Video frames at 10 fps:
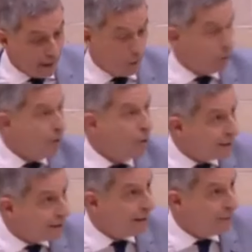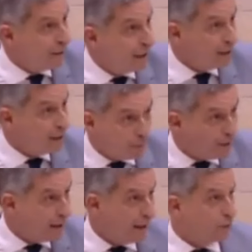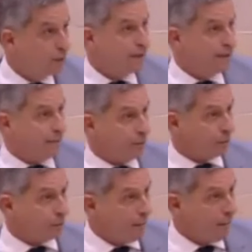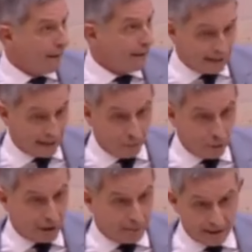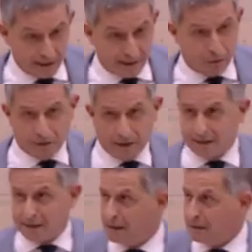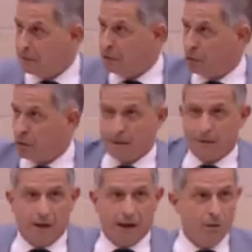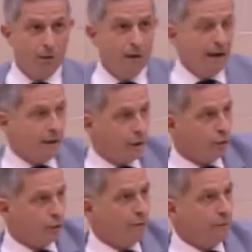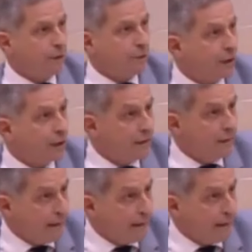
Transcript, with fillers: lo único que hacen al final es putear a los cántabros que tenemos las paredes destrozadas, el edificio Regman un lado y el otro edificio en la...